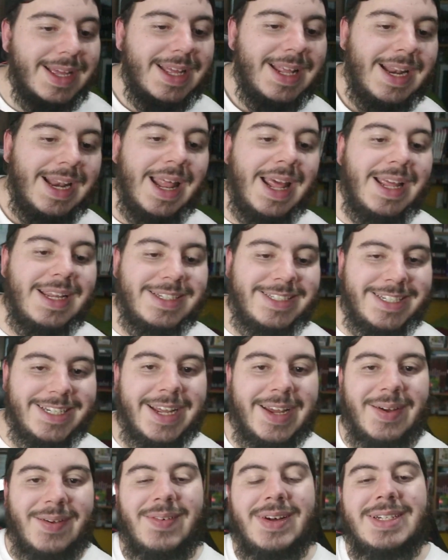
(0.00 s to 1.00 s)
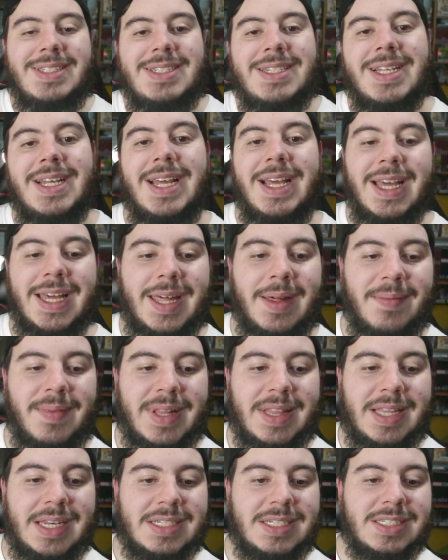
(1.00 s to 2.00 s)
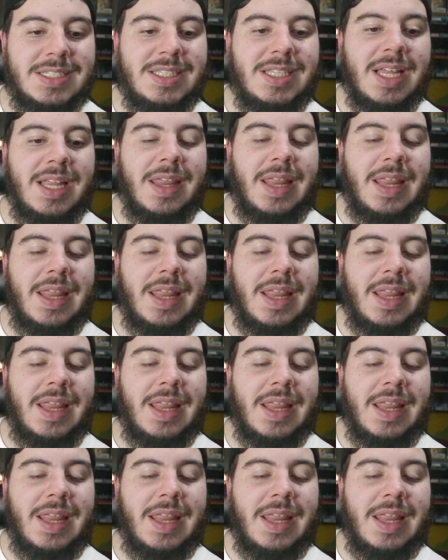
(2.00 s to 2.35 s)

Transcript: Lacey Evans, que mientras esta